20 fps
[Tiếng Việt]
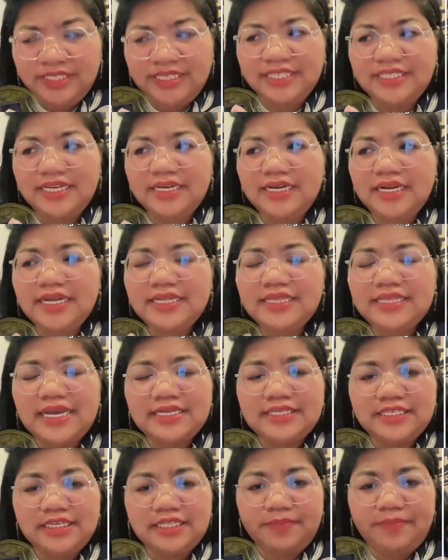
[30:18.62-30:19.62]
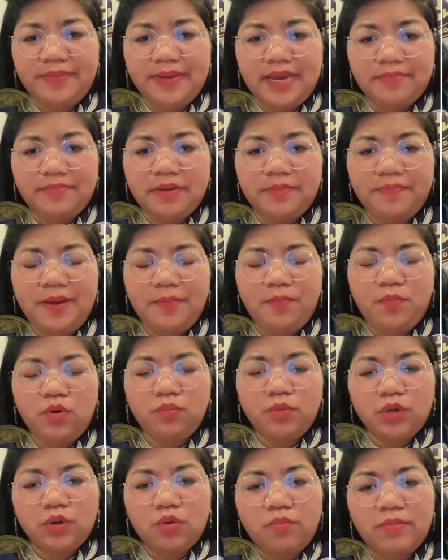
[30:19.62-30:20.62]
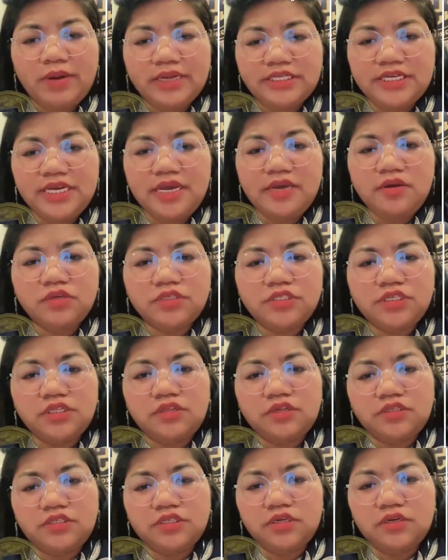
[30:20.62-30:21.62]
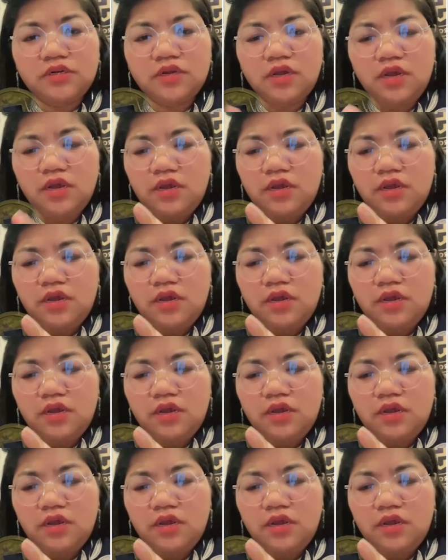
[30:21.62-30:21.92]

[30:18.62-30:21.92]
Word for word: trai trai khá ta chơi tập hẹp ở pẹp con mười củ bà chia coi chơi tập chất